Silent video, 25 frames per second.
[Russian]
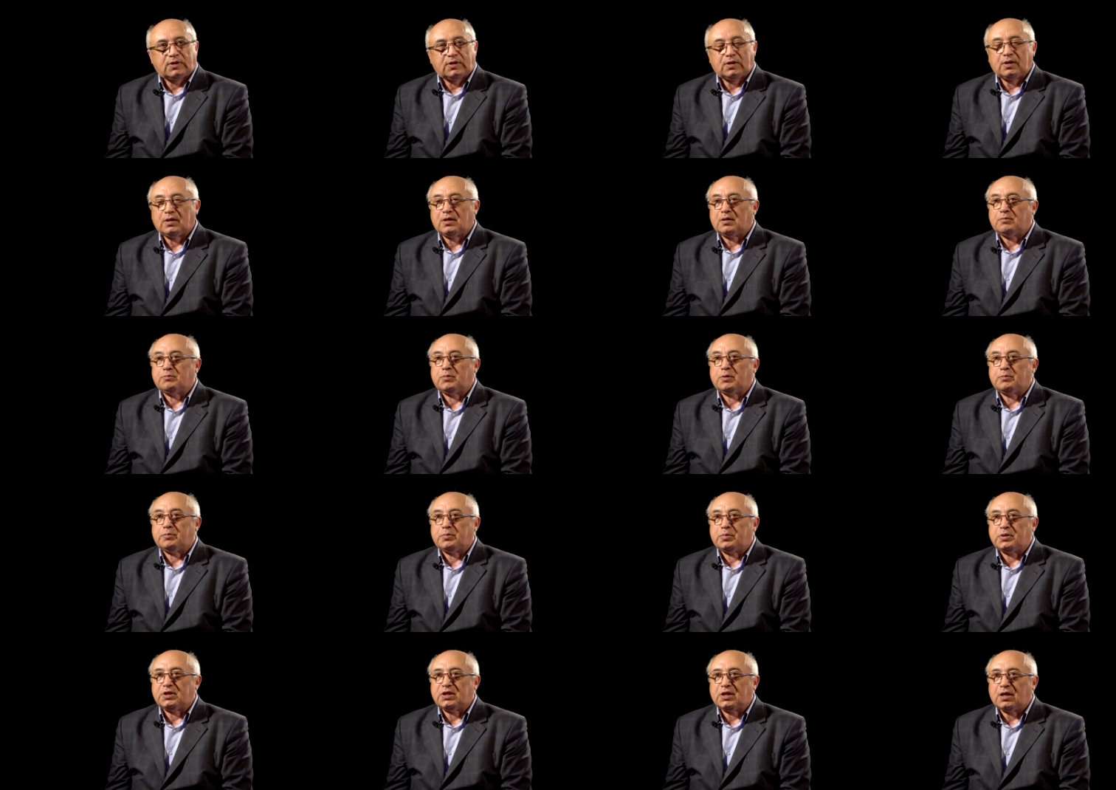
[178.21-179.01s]
или
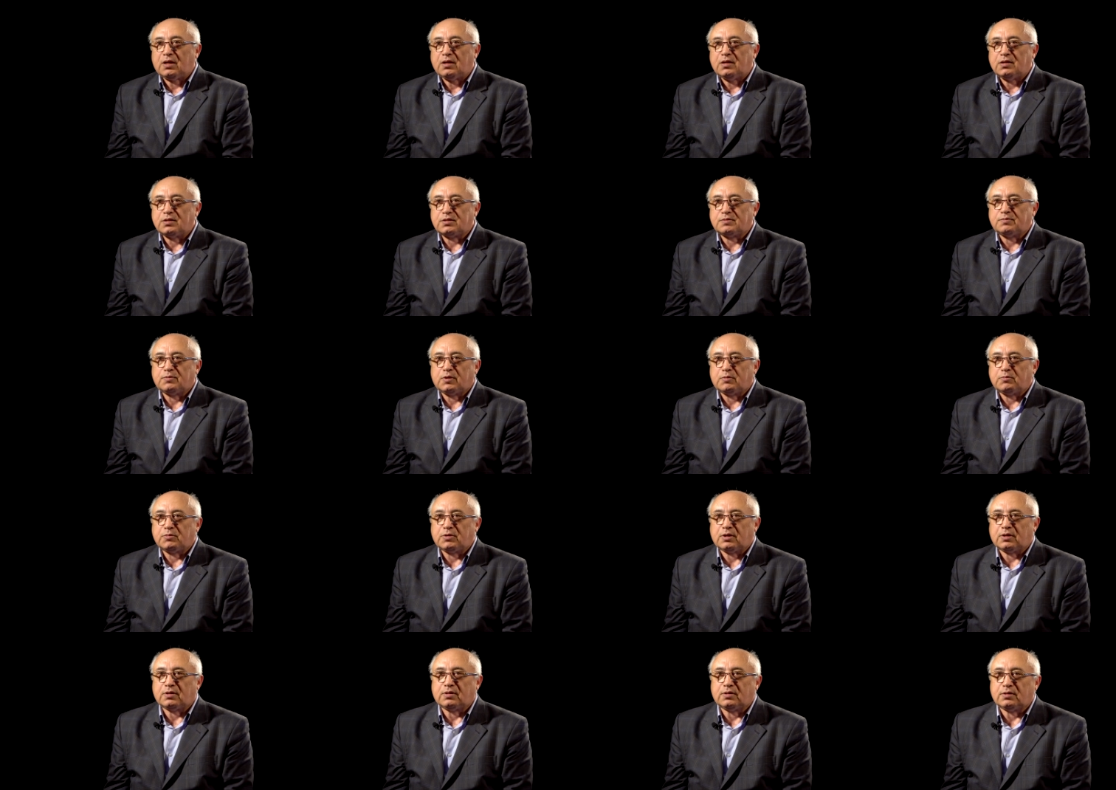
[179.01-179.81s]

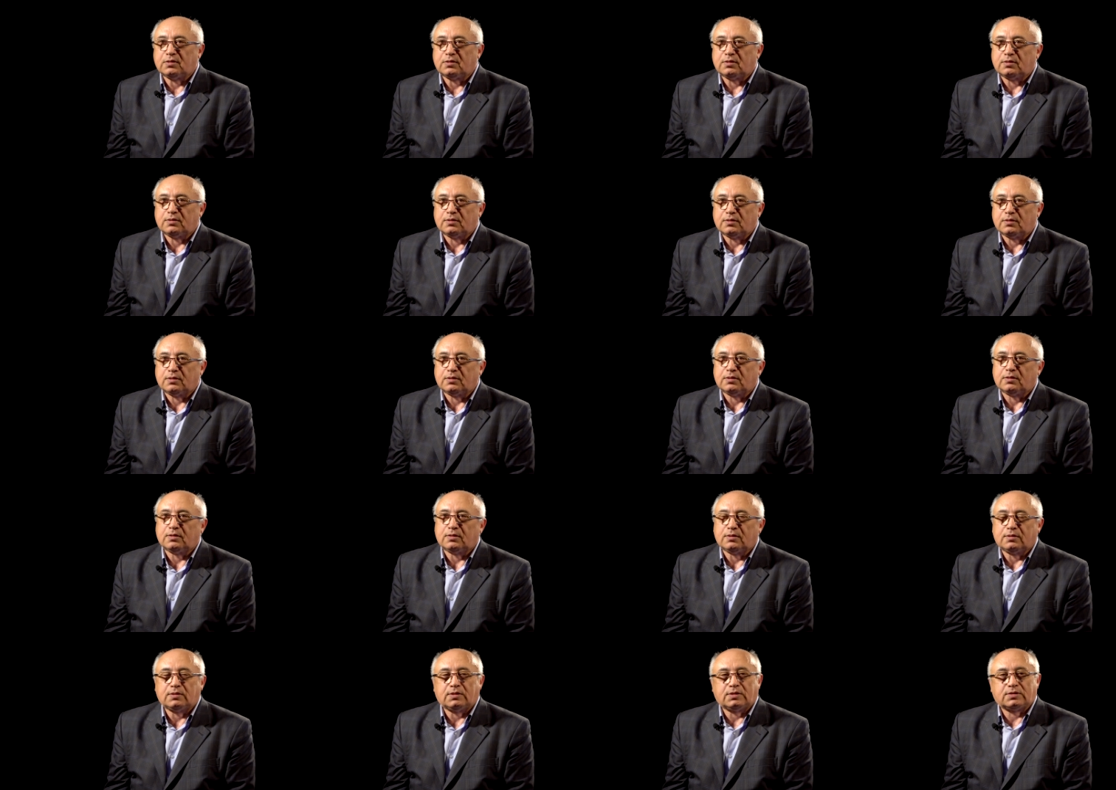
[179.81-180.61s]
бипедализмом, как э,
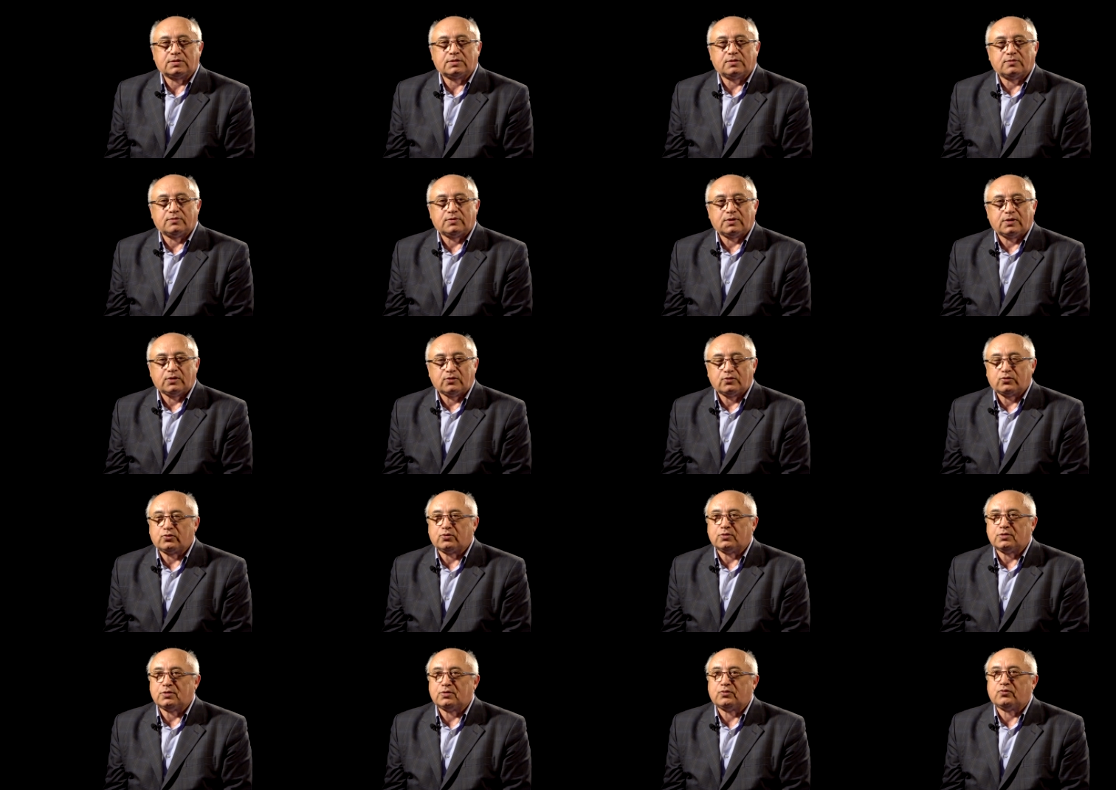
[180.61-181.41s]
называют,
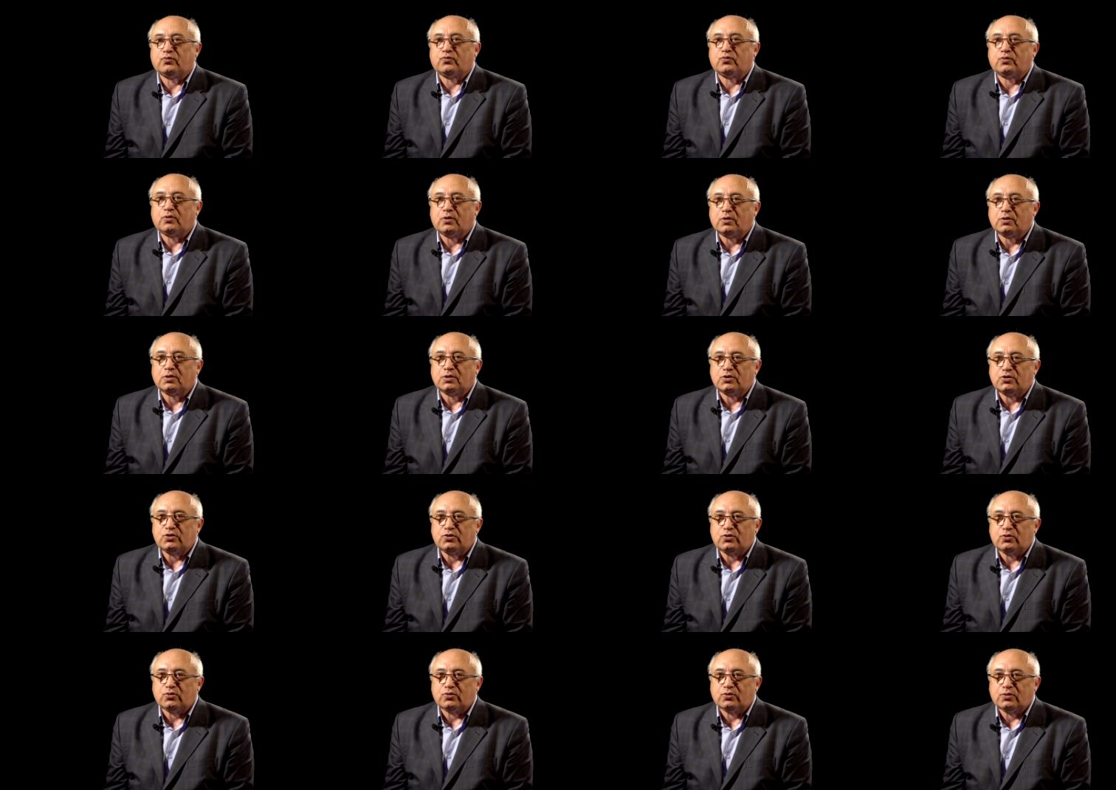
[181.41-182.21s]
то есть
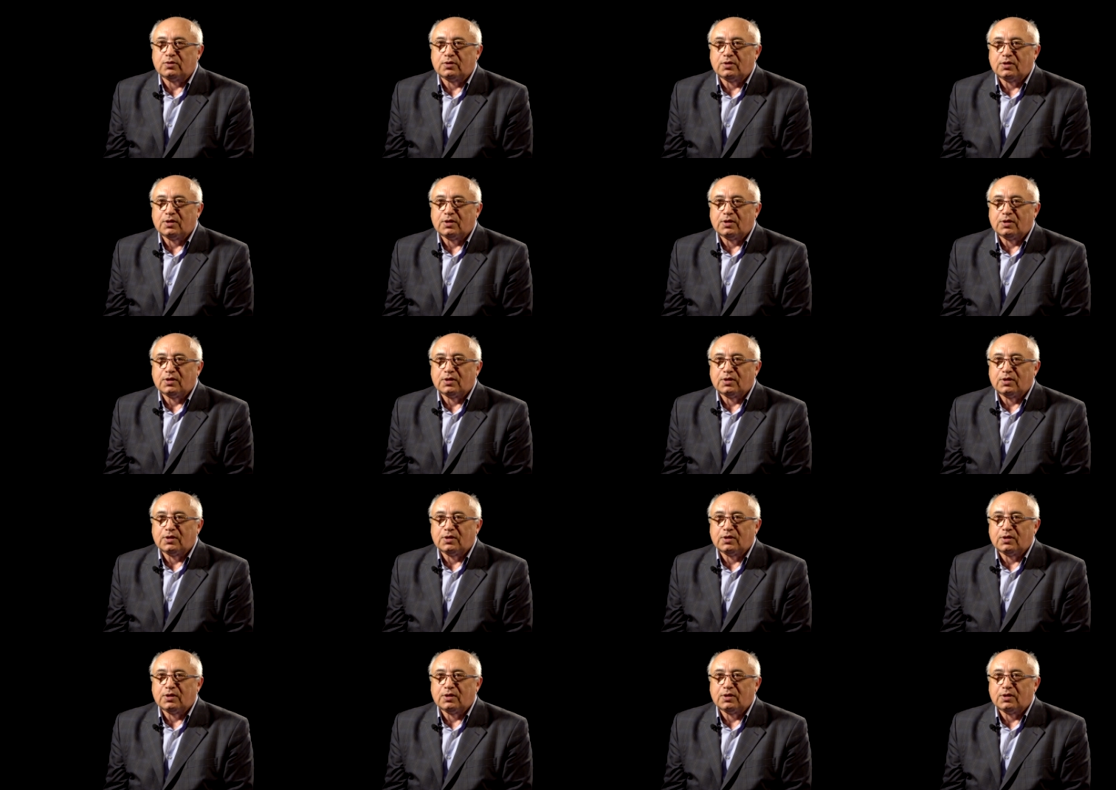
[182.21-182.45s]
двуногостью,